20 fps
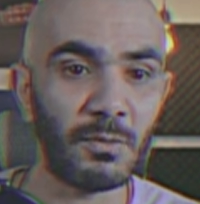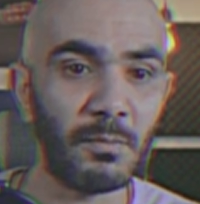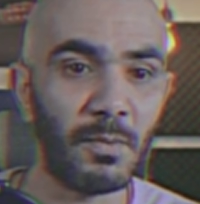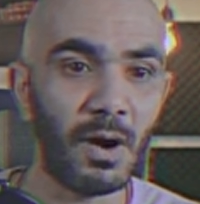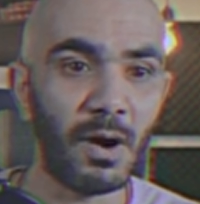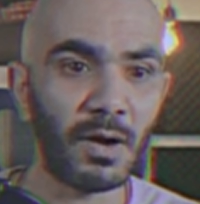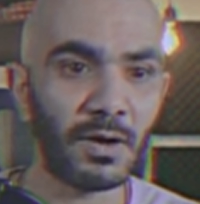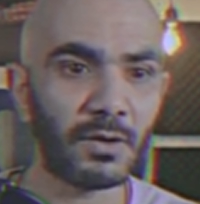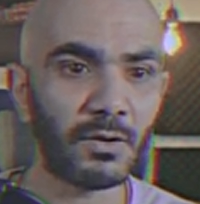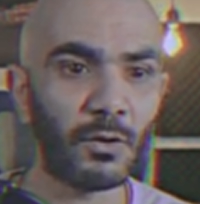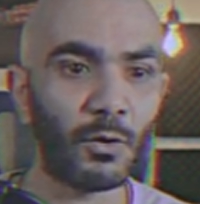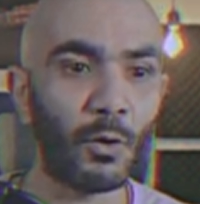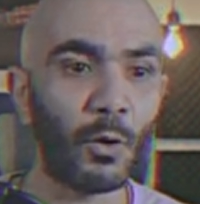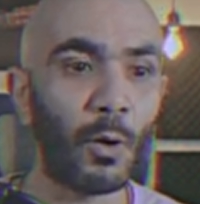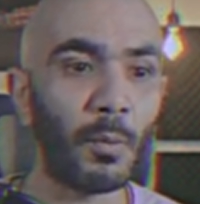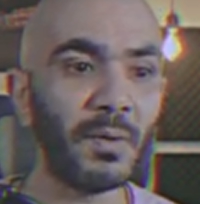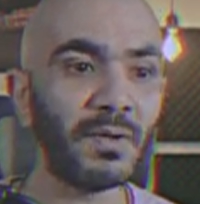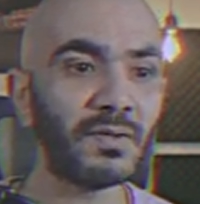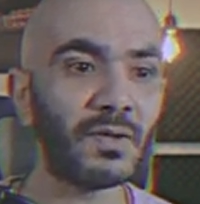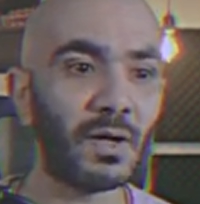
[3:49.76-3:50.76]
مارك
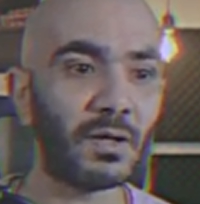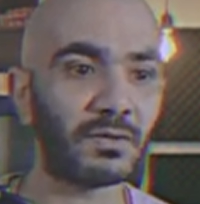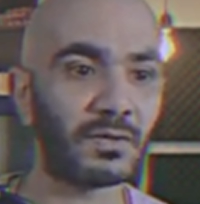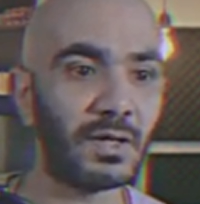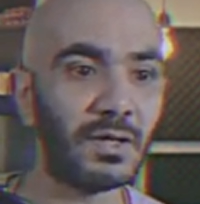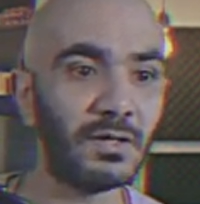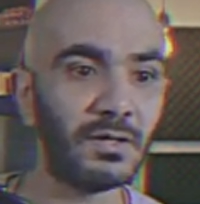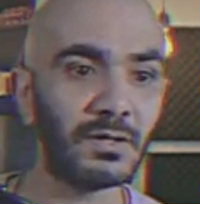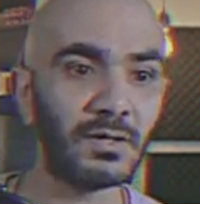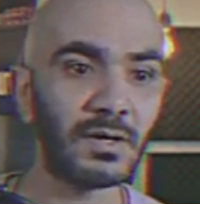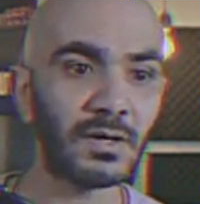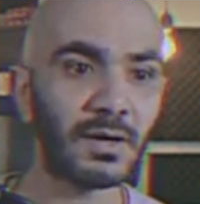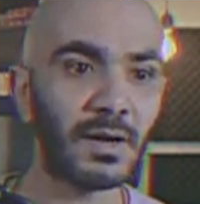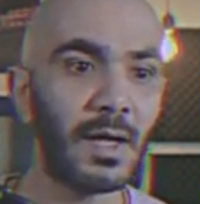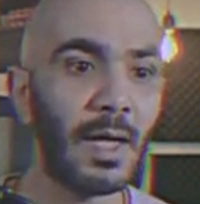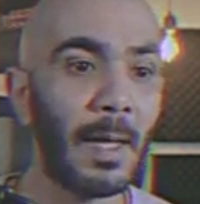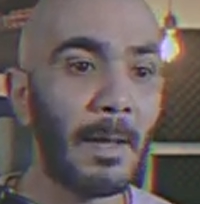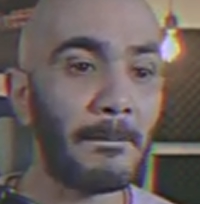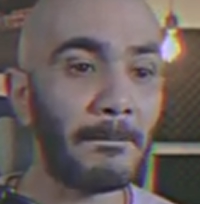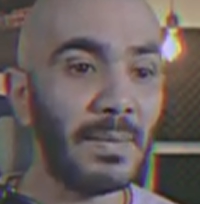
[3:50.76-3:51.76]
وبضغط انتر
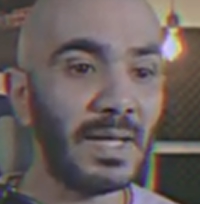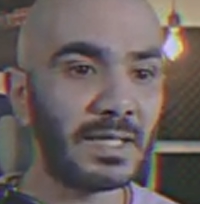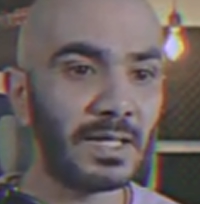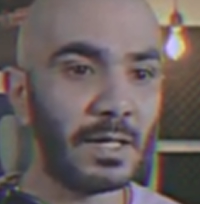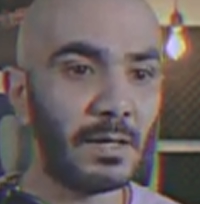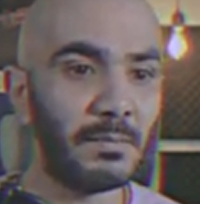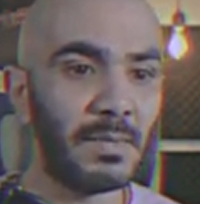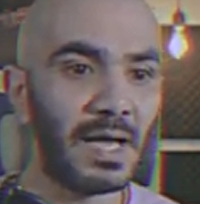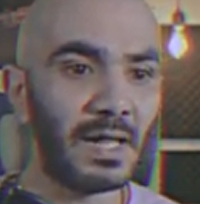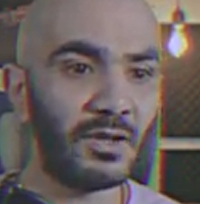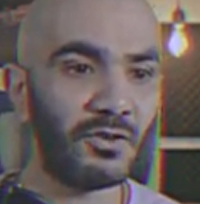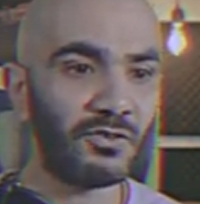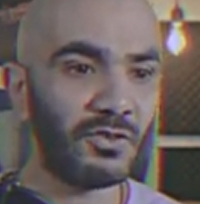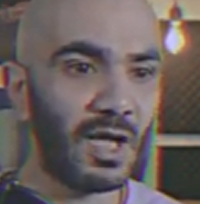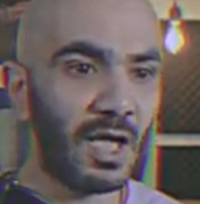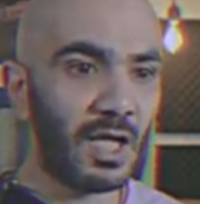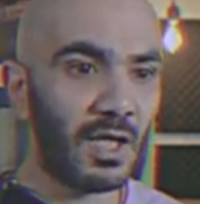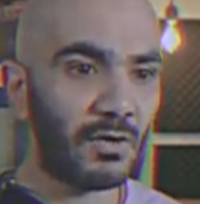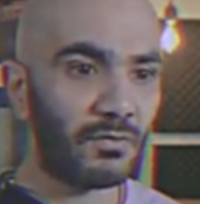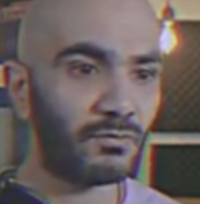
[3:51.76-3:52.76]
مثل ما لي
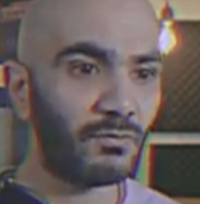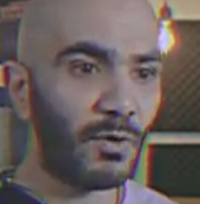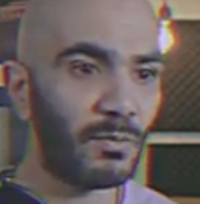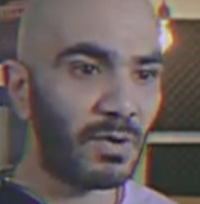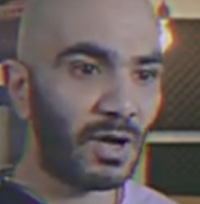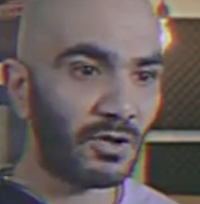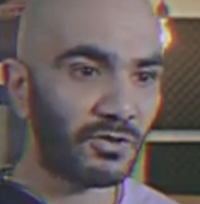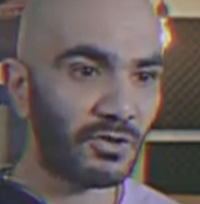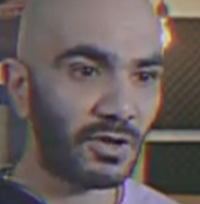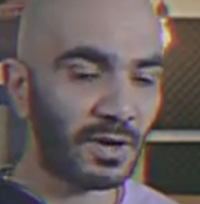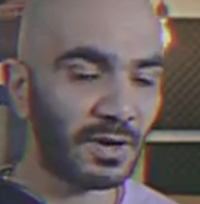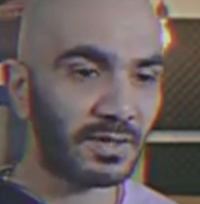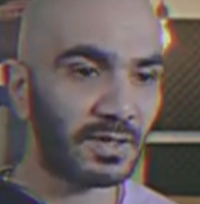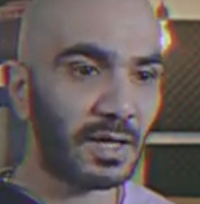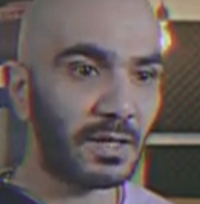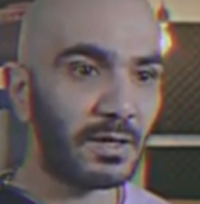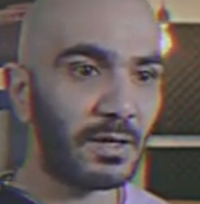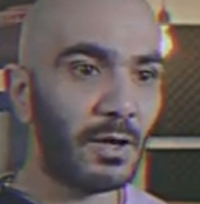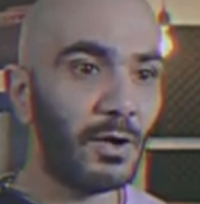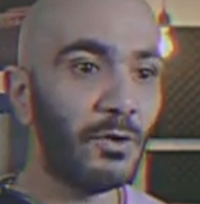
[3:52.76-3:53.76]
شايف
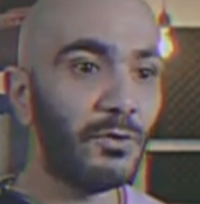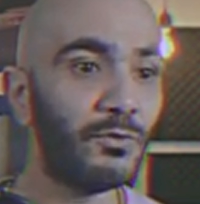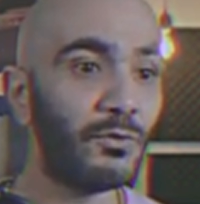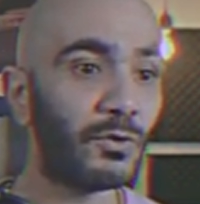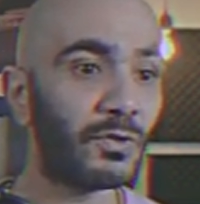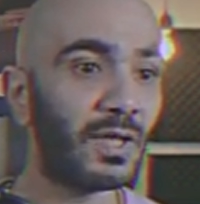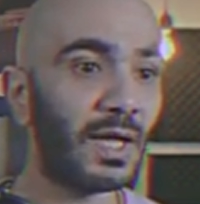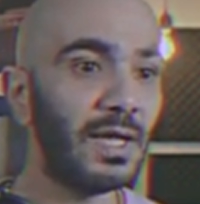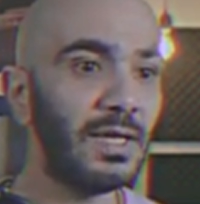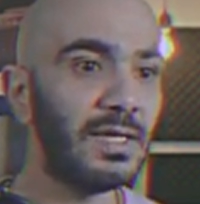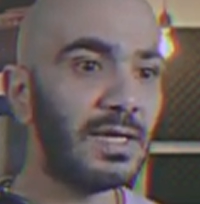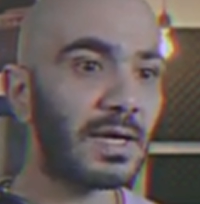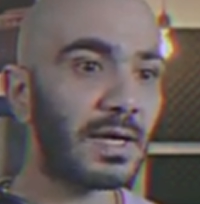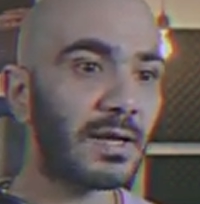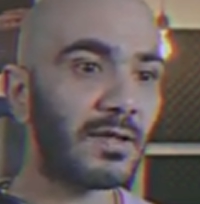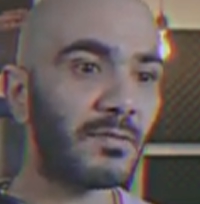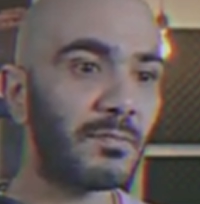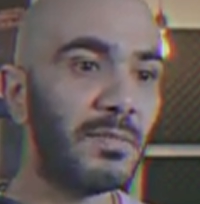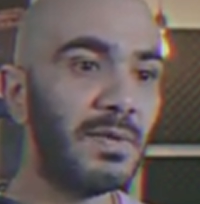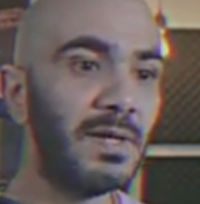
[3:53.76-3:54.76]
مباشره انه تغيرت